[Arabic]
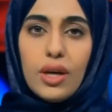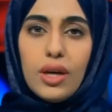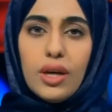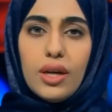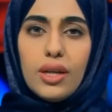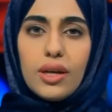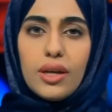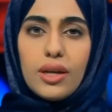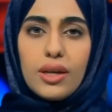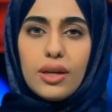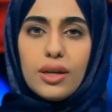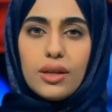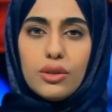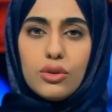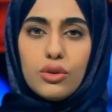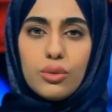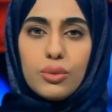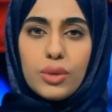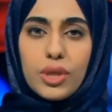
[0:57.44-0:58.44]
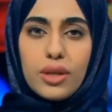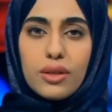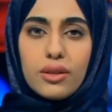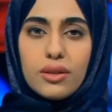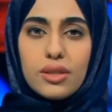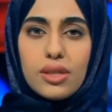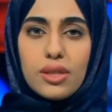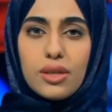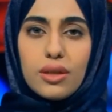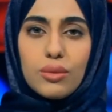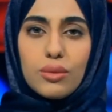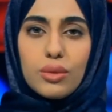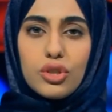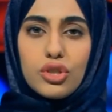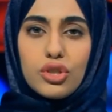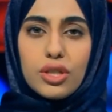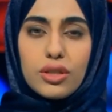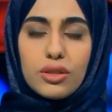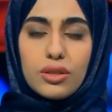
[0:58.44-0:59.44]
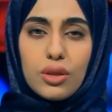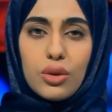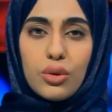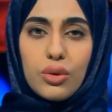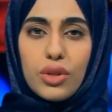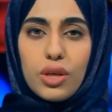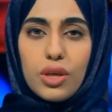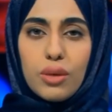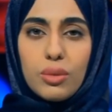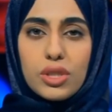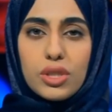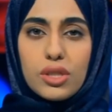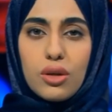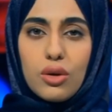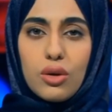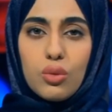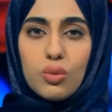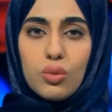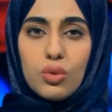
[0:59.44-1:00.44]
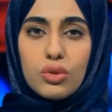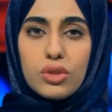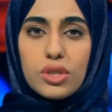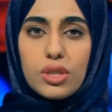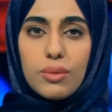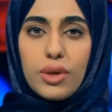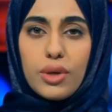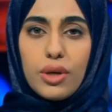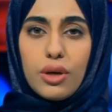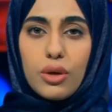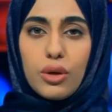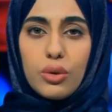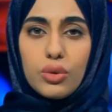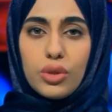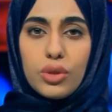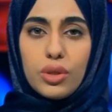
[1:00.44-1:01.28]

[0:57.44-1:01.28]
لقي عدد من عناصر الميليشيات الحوثية مصرعهم وأصيب آخرون